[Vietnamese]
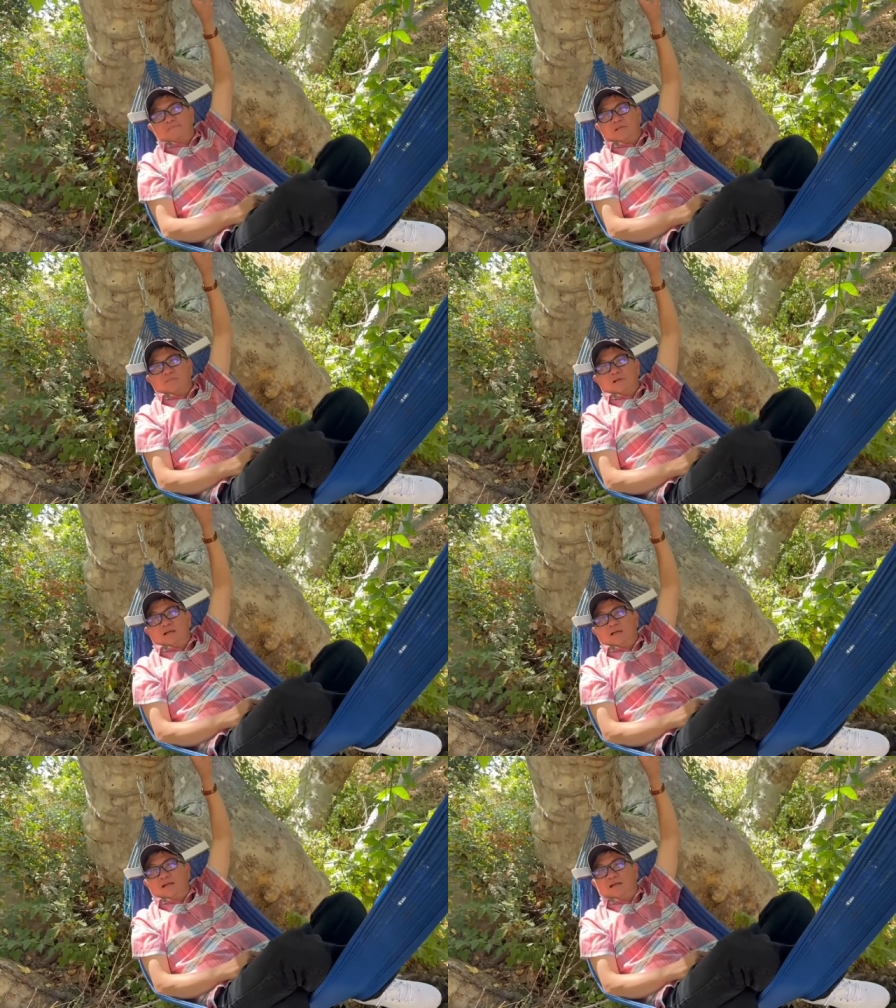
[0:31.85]
nhưng
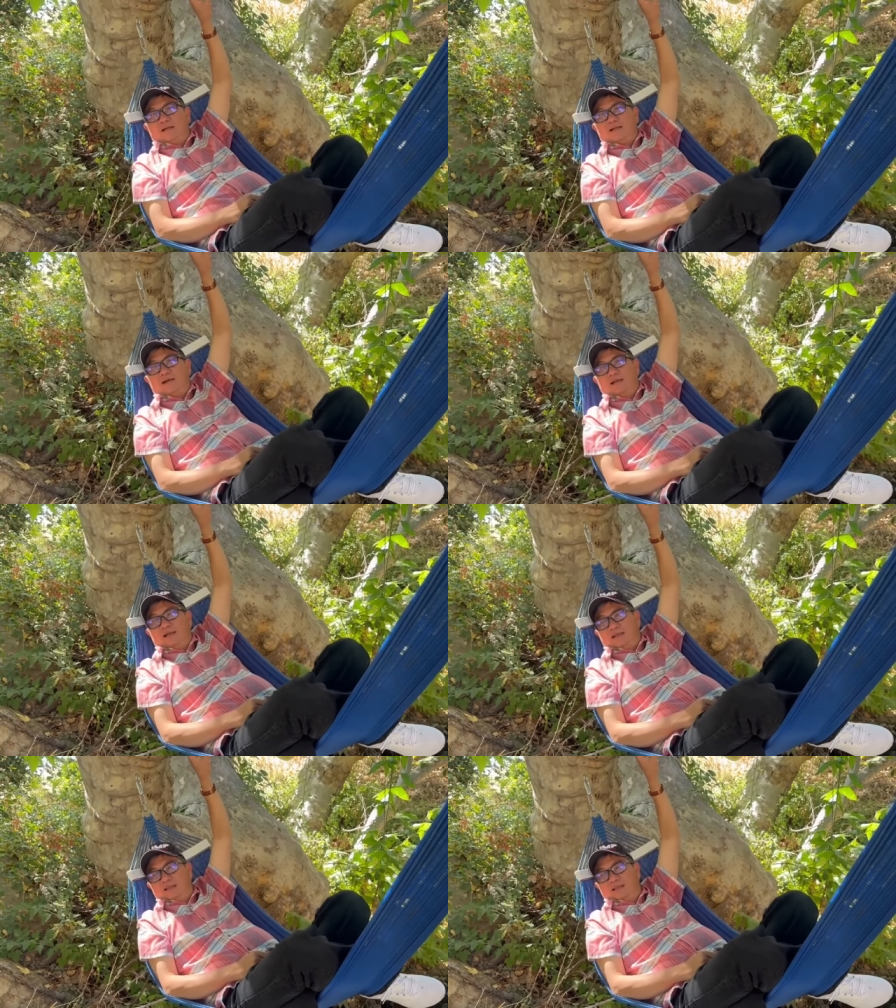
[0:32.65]
mà đó
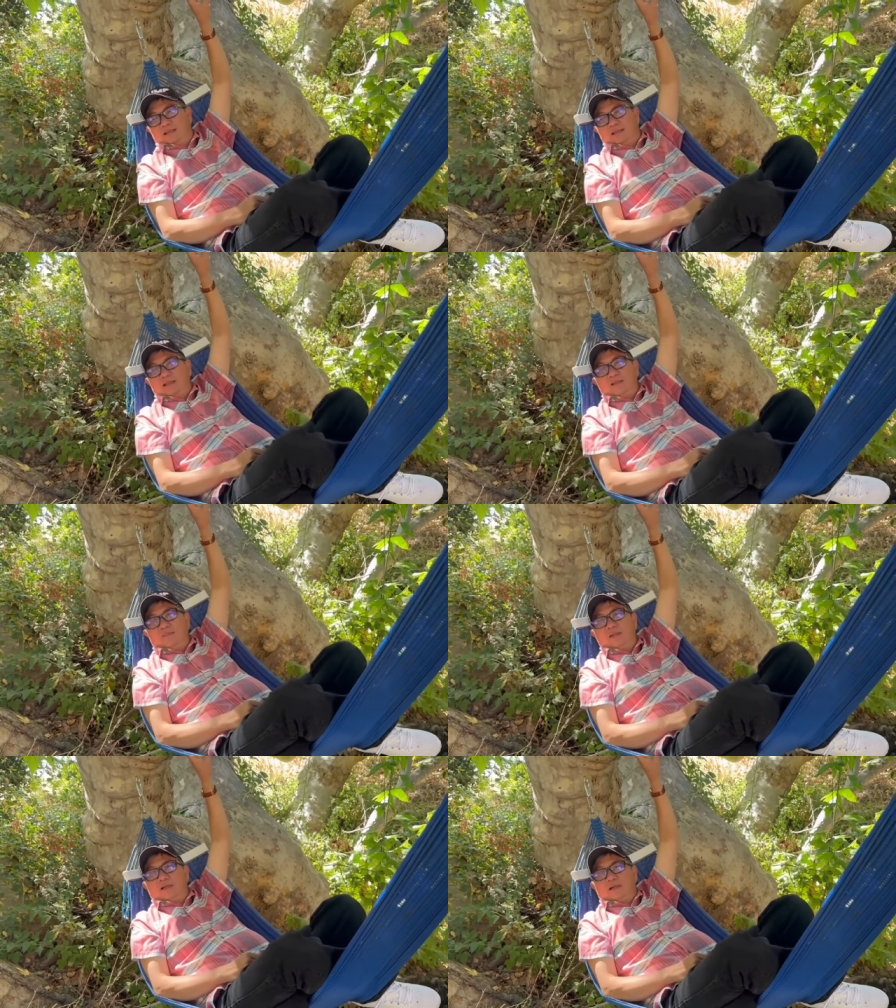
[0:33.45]
là nhìn là thấy
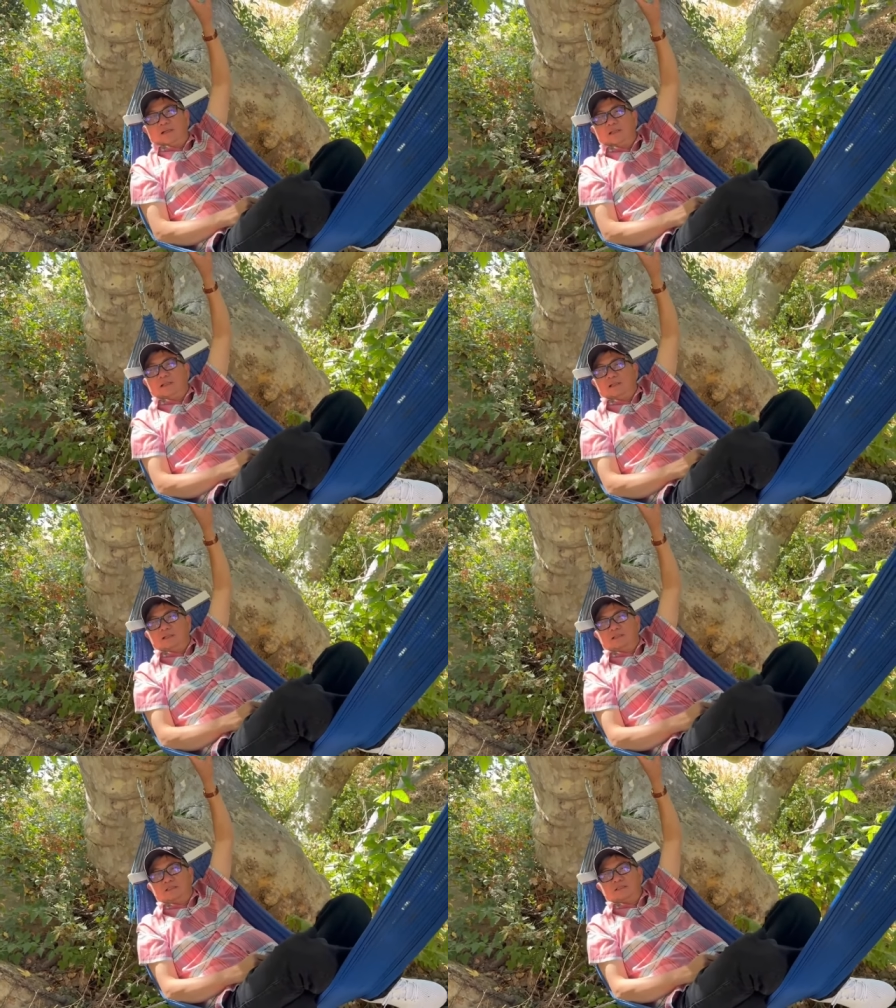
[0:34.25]
biết rồi
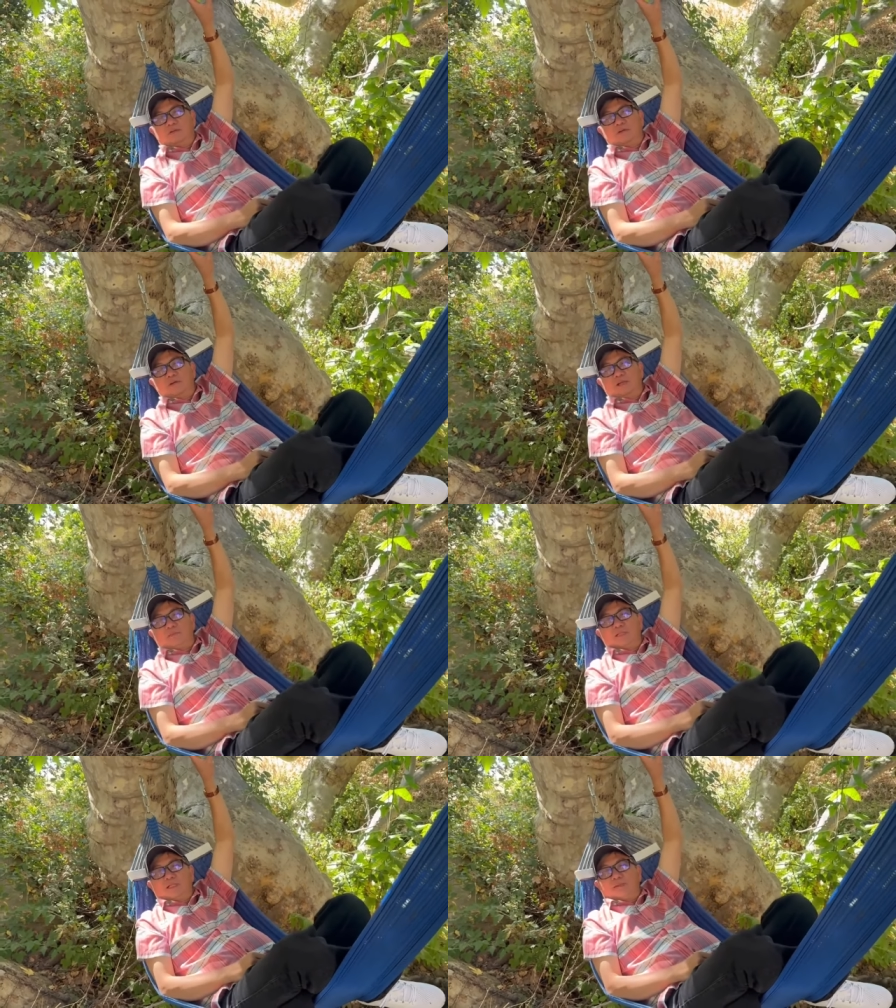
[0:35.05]
chủ yếu
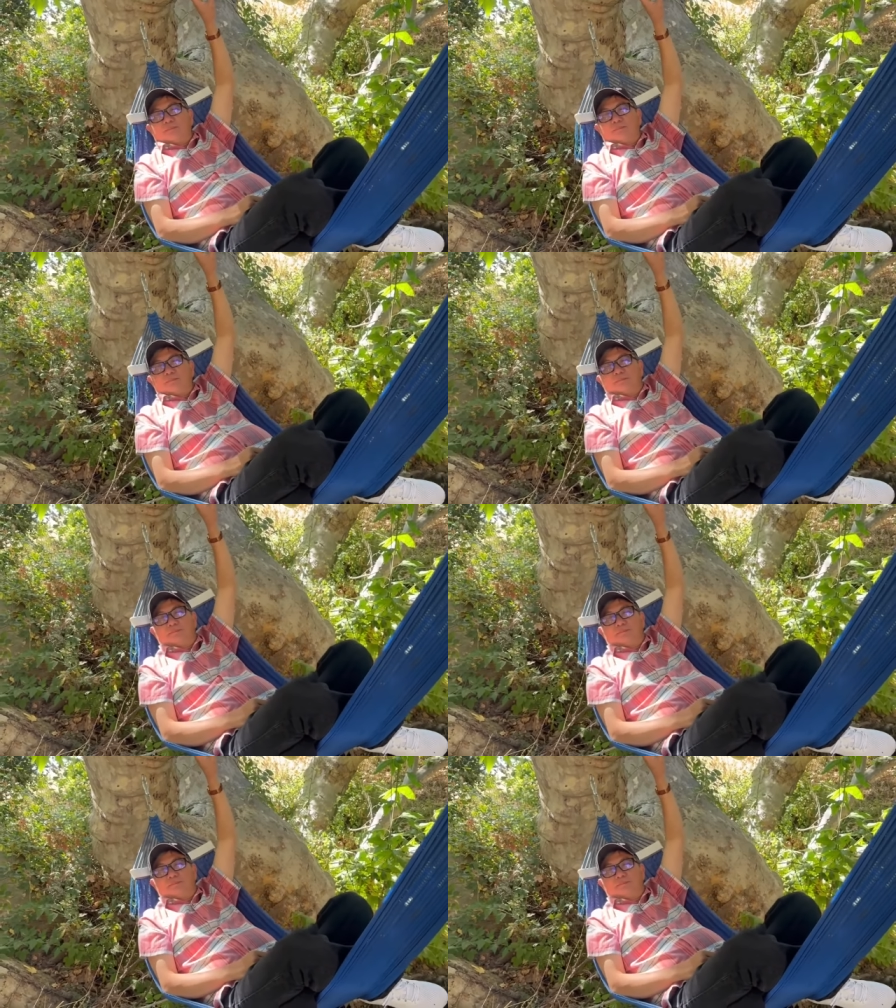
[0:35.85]
50 năm